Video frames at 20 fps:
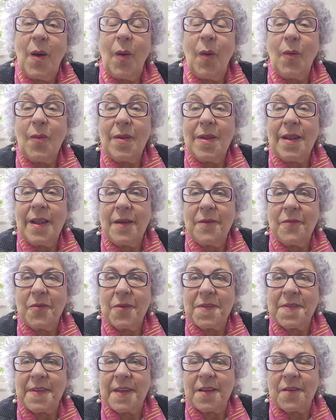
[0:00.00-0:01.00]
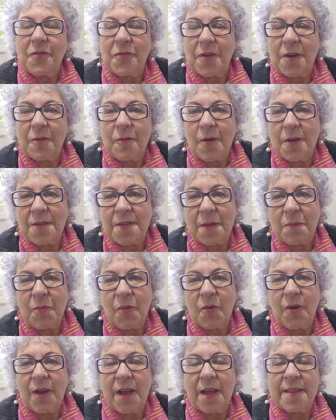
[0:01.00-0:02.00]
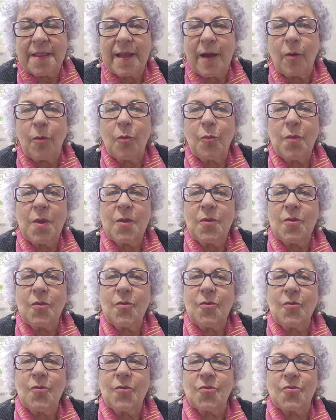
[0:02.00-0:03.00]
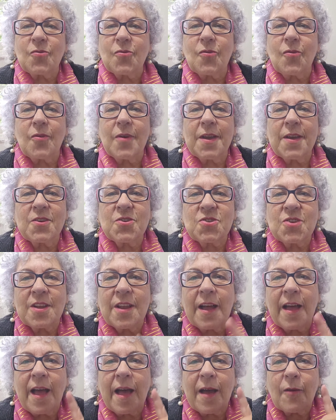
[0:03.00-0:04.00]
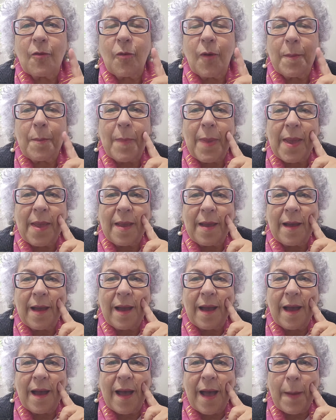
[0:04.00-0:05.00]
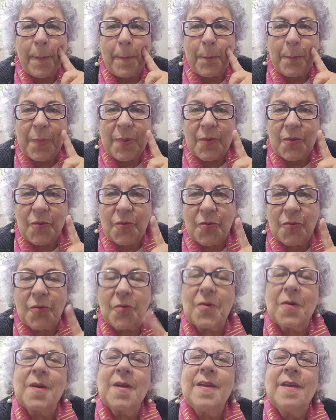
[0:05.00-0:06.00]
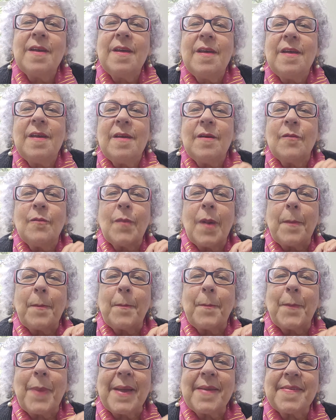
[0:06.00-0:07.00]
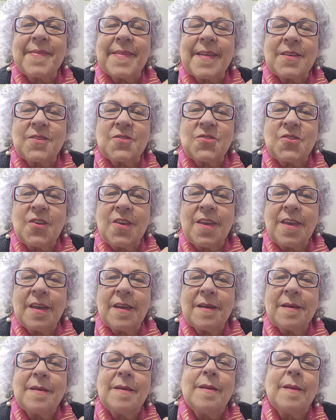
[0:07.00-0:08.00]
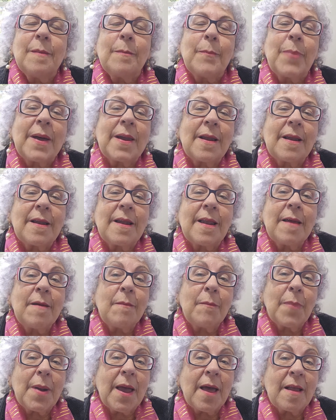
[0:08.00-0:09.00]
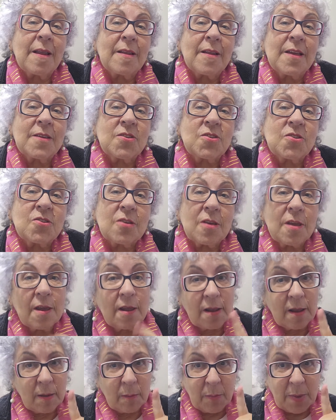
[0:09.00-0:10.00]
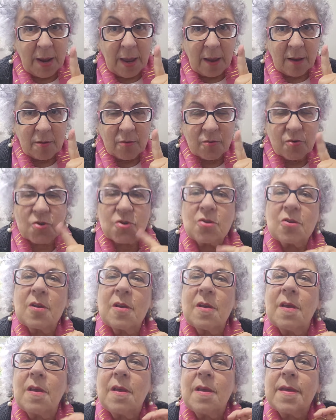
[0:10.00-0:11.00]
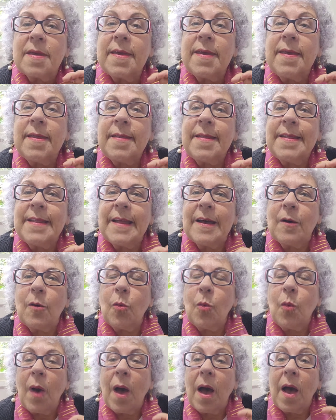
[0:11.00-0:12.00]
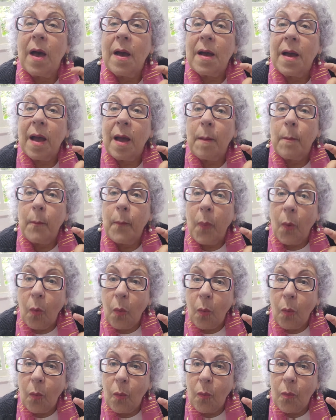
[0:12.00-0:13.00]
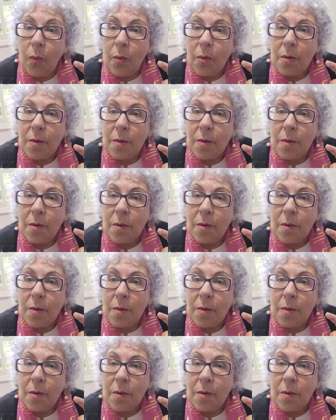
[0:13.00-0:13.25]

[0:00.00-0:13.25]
Olá, você que frequenta meu canal. Um minuto com Regina Raco é bem rápido. Uma passadinha para lembrá-las e lembrá-los que não acabou.